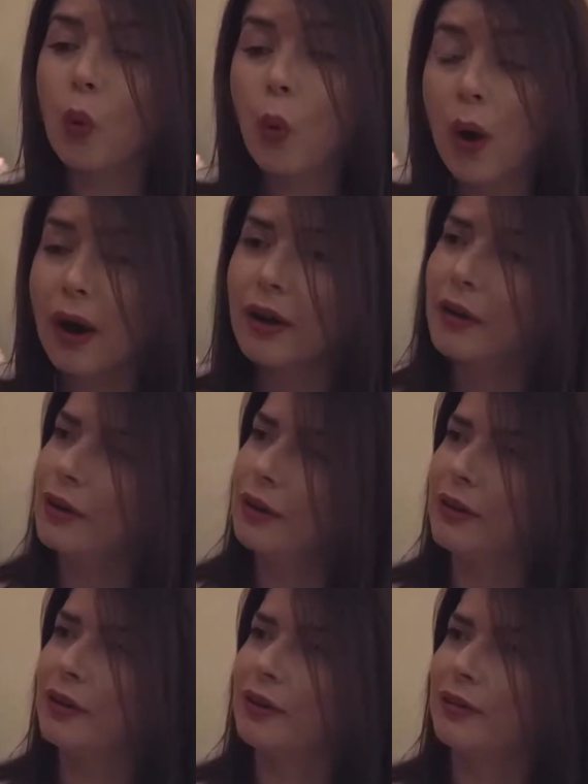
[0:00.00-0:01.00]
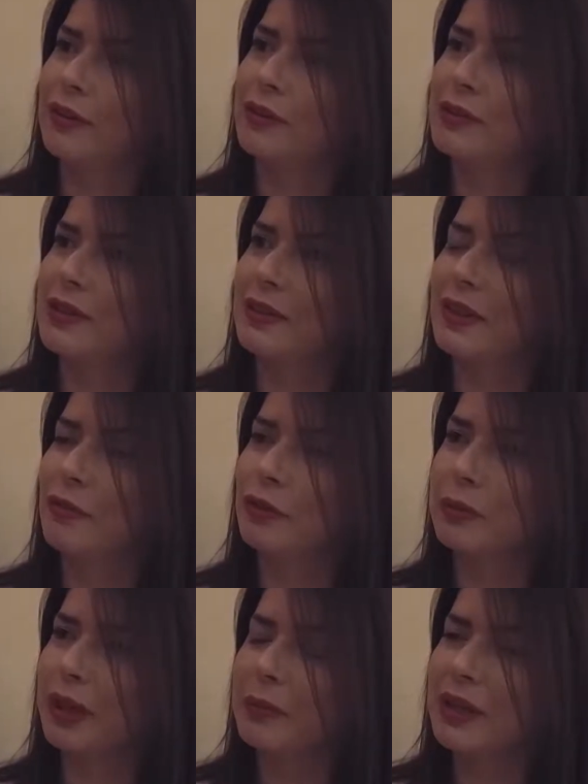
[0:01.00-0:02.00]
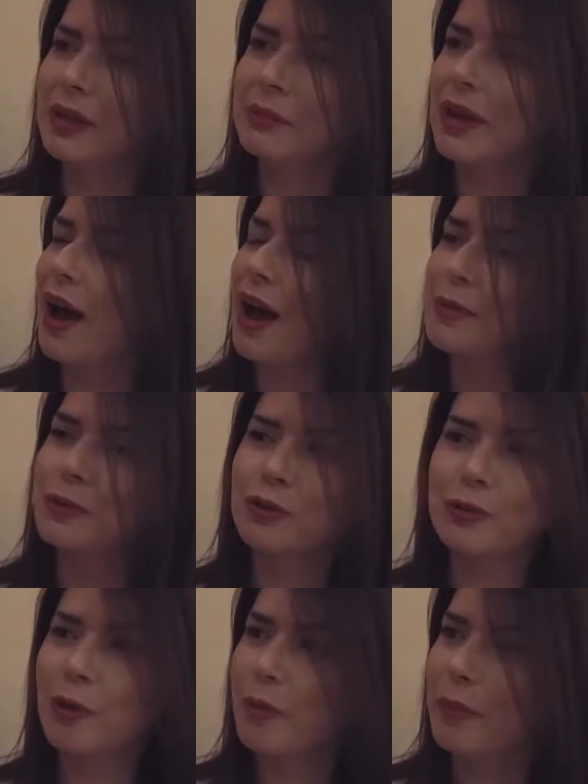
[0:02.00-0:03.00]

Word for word: croient euh, que c'est de la vente pyramidale, mais absolument